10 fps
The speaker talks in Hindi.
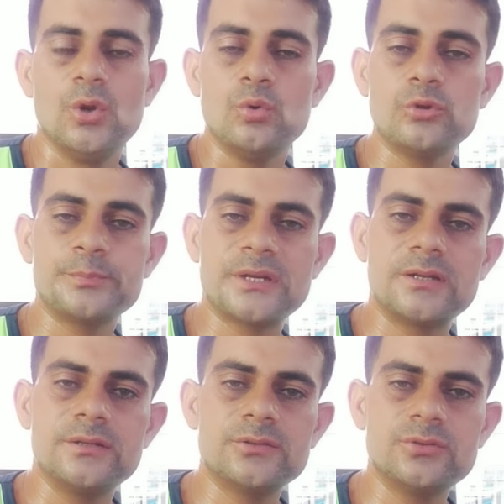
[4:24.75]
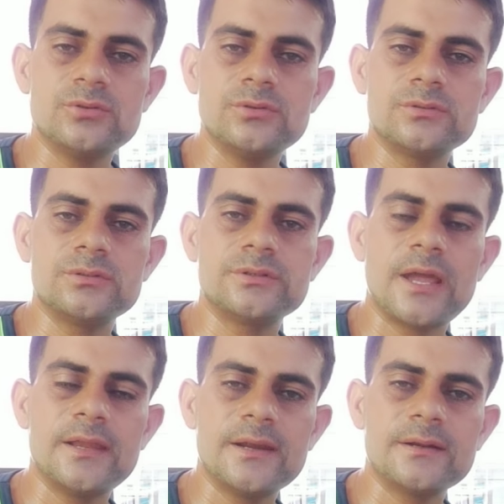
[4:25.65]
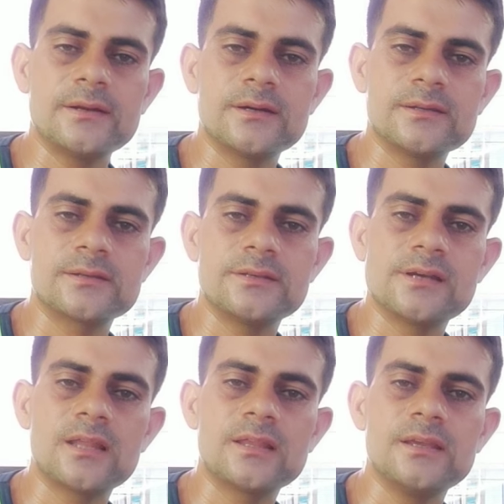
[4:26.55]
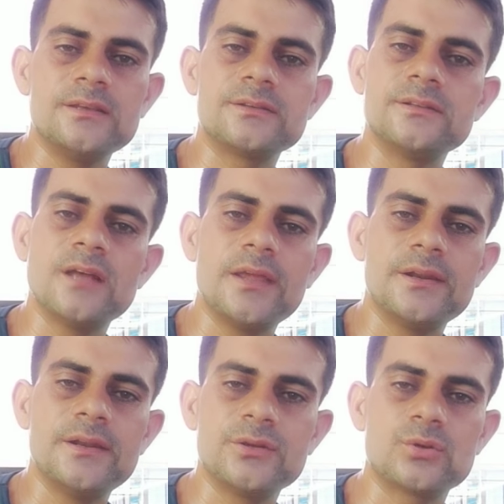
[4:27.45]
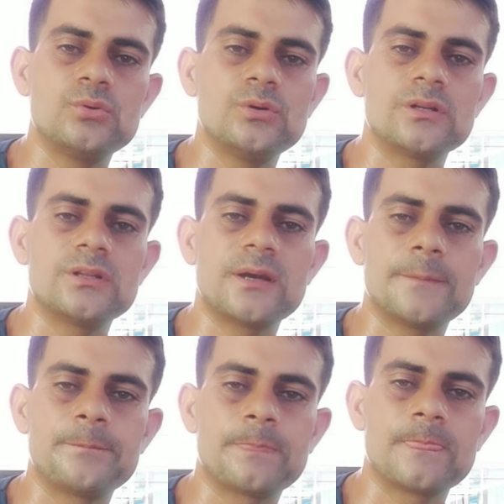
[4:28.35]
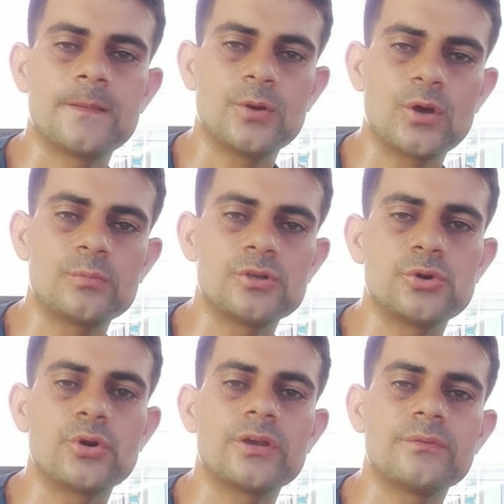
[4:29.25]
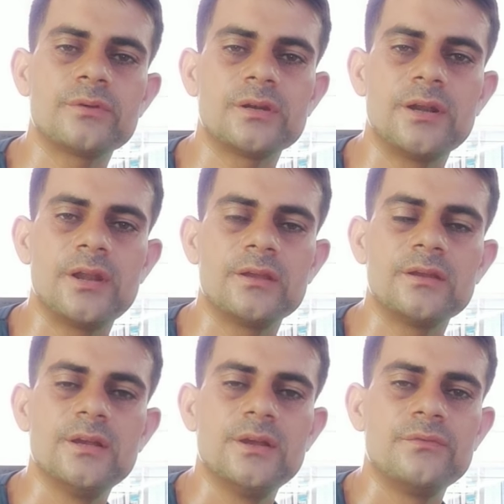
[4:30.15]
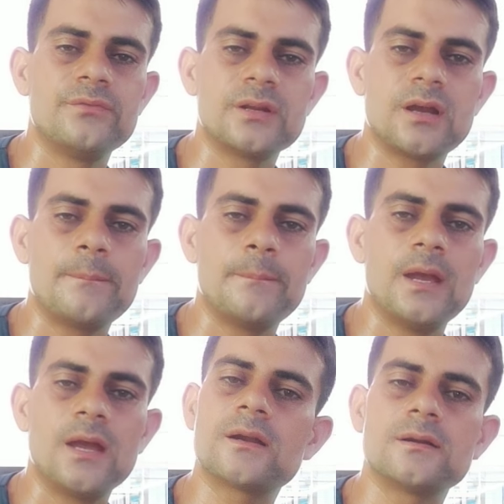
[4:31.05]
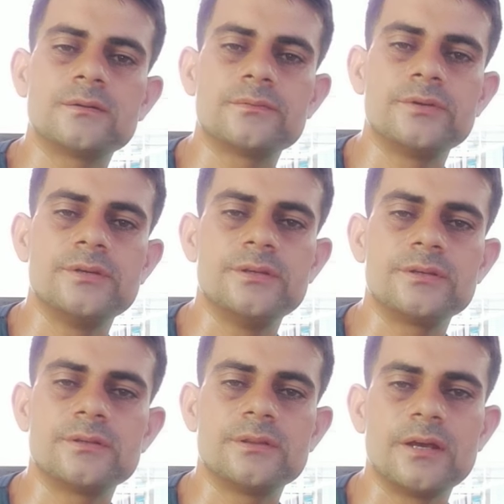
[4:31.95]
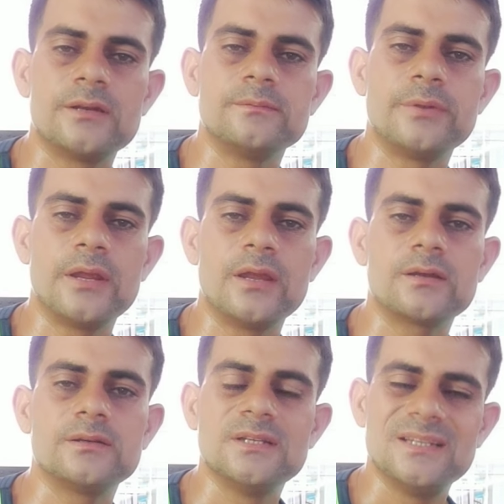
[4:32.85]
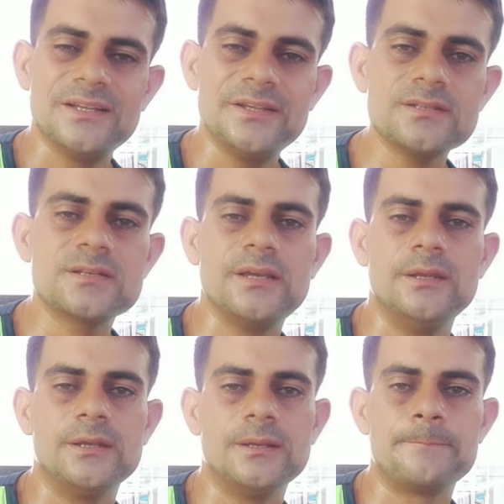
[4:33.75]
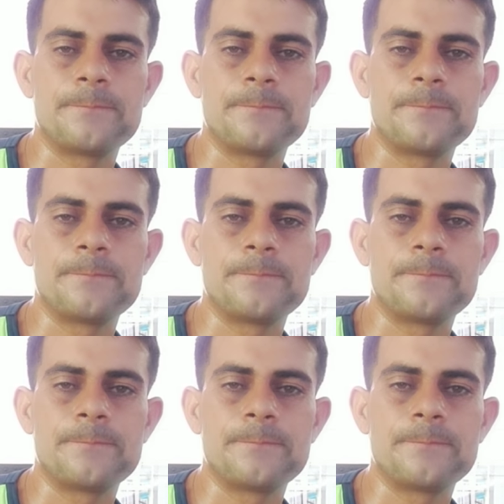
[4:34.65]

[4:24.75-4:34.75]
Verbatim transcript: उस प्रैक्टिस को डायरेक्ट घर से जाते ही सीधा ही रनिंग शुरू कर दिया नॉर्मल जॉगिंग फिर रनिंग फिर कम बैक फिनिश देन ब्रेक ये सही नहीं है